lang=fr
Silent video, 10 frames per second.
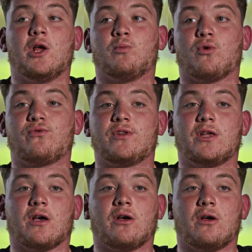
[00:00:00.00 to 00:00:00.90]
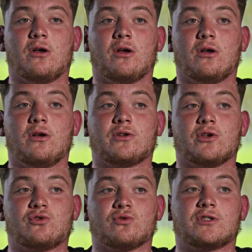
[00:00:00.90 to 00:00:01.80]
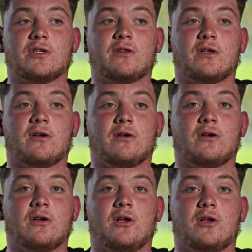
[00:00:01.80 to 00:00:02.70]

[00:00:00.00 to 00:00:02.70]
Et pour finir, euh, quelque chose qui, était, euh,